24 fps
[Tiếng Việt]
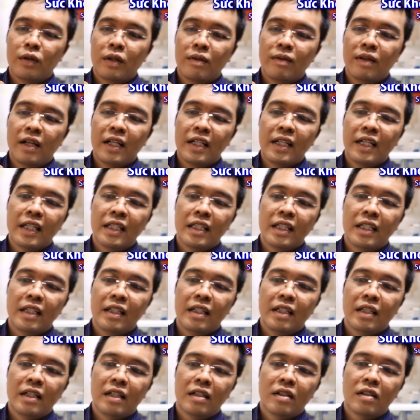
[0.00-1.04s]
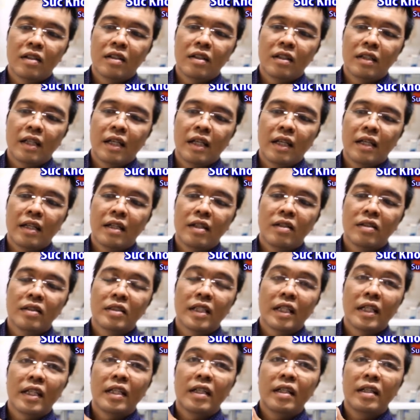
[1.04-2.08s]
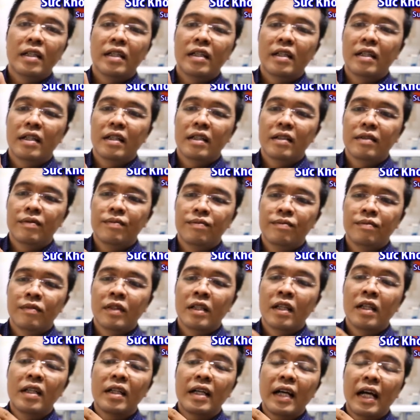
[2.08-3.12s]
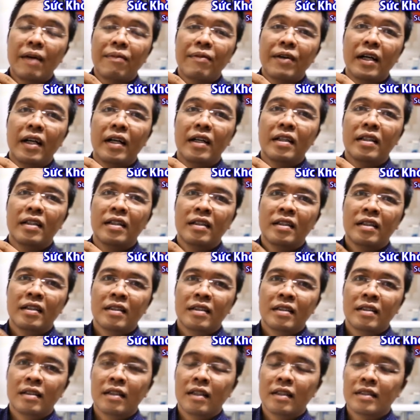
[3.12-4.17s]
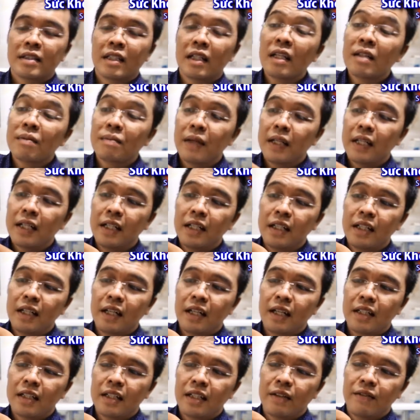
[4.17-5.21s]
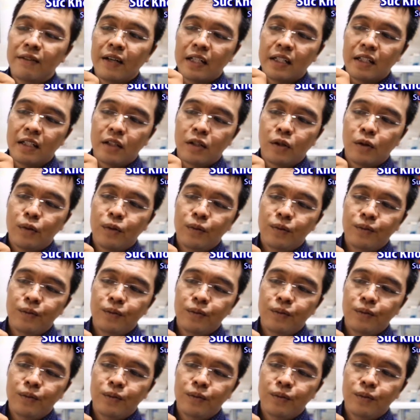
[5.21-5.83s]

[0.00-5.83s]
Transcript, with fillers: đời mới này thì nó có vẻ nó sẽ cứng cáp hơn, nó sẽ ít bị hư hơn cái van đời cũ.